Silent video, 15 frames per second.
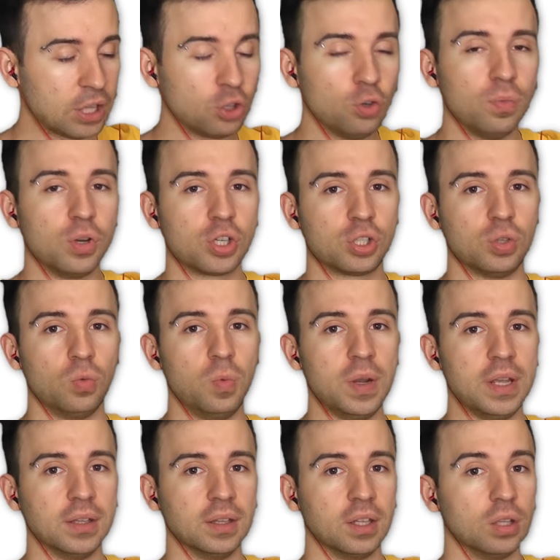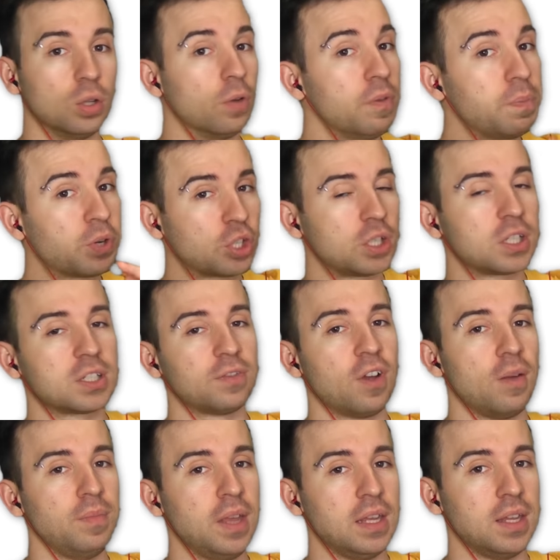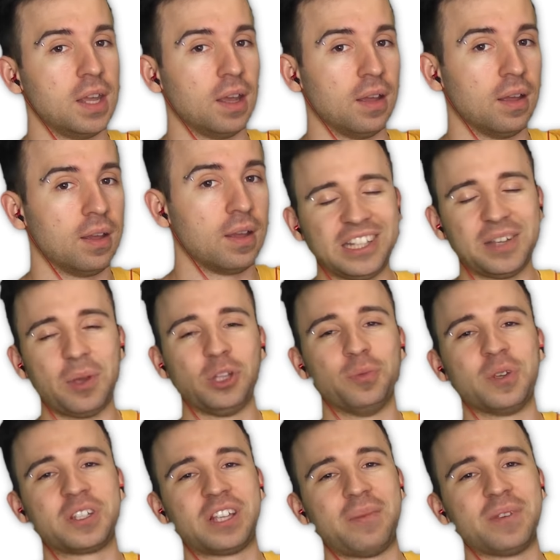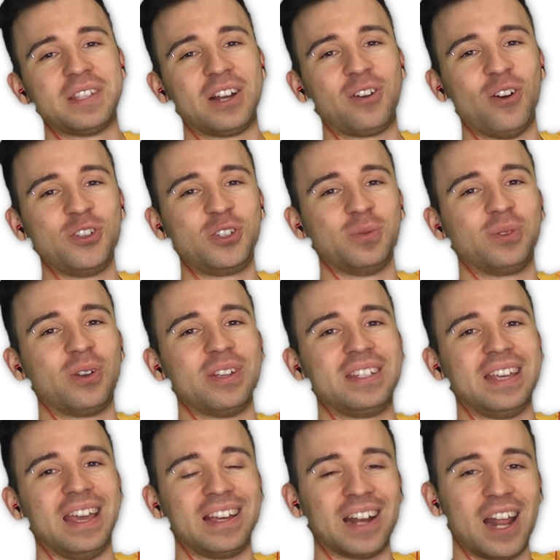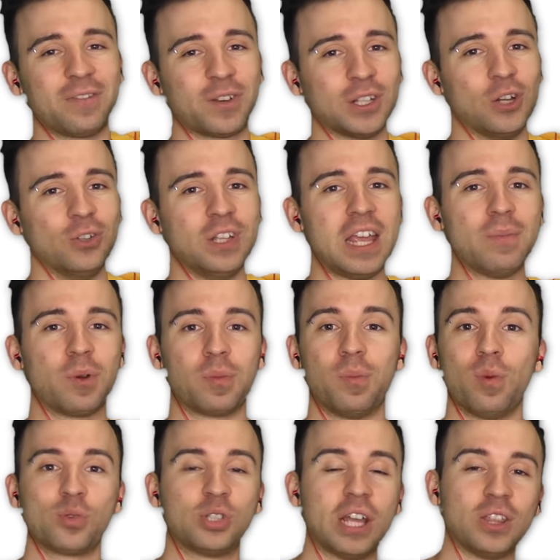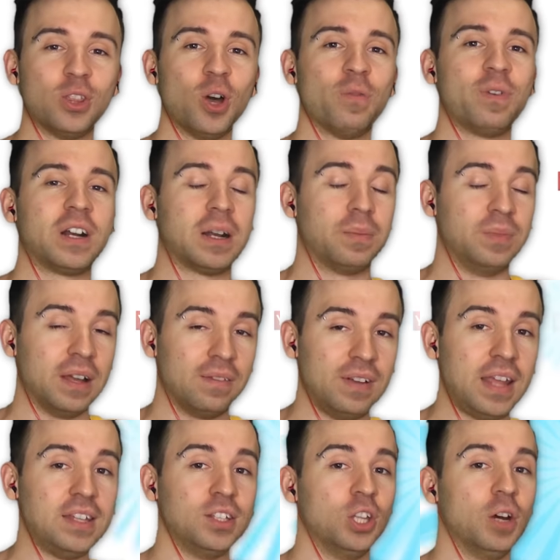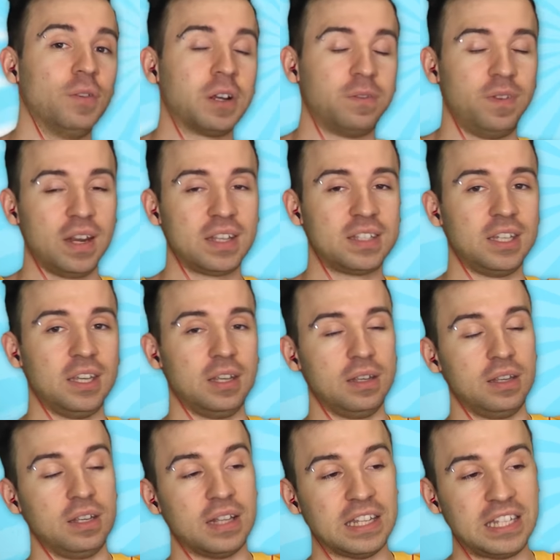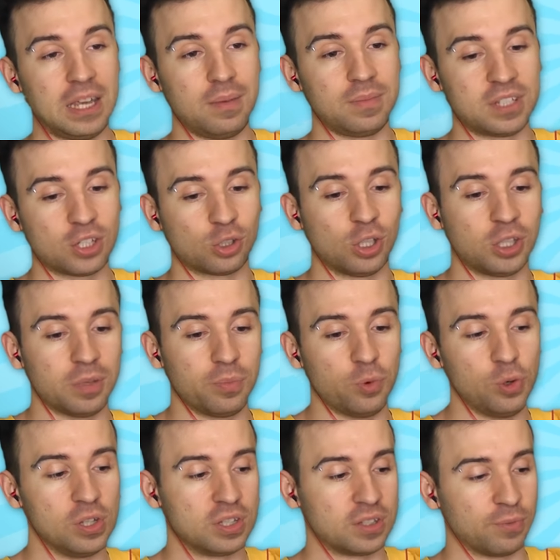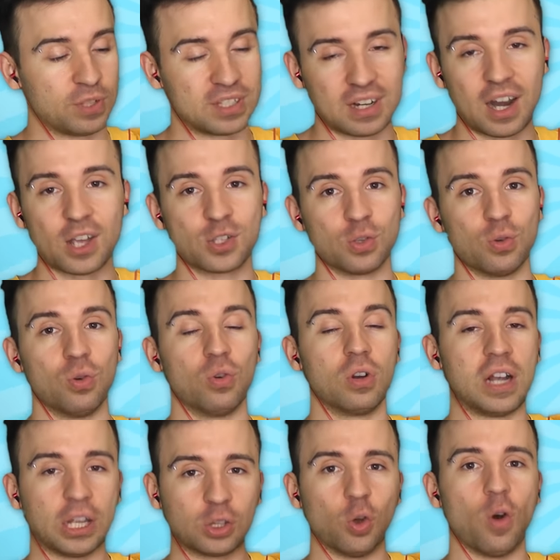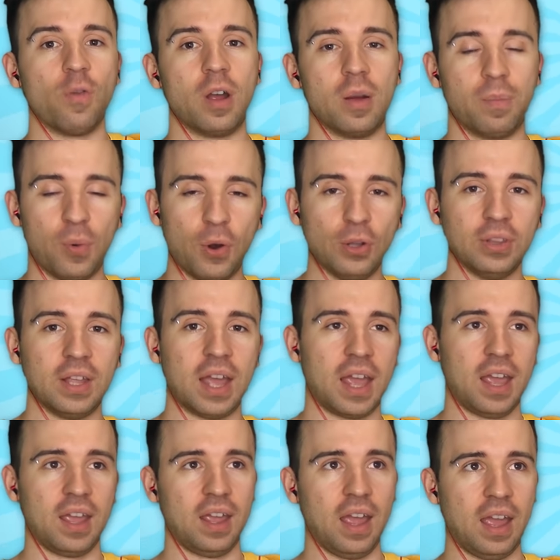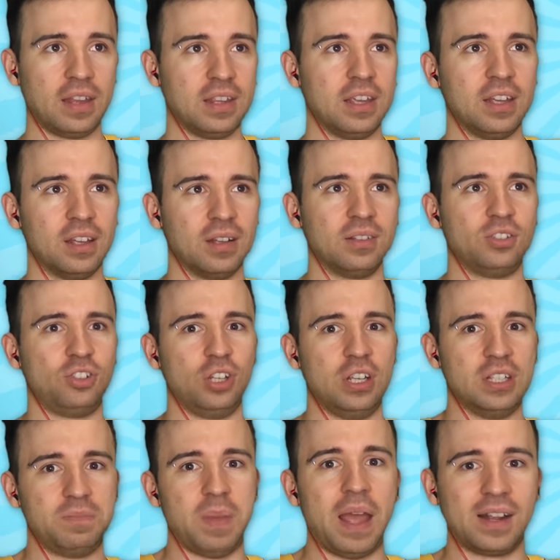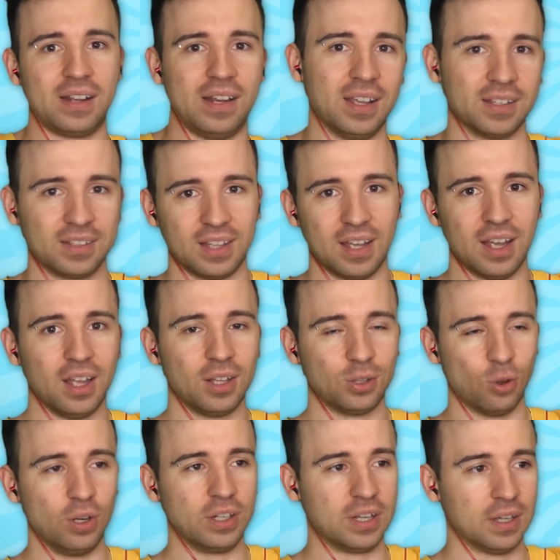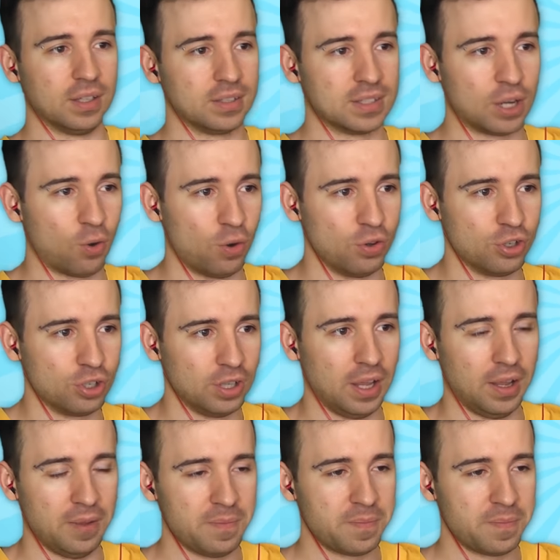Я думаю, что win. Но вы пишите свое мнение. И на этом, я думаю, с вами закончим, друзья, играть в Hello Neighbor. Будем ждать новых обновлений, новых версий. И надеемся, что это будет вот сразу готовое, полное, а не через 5 лет только закончено.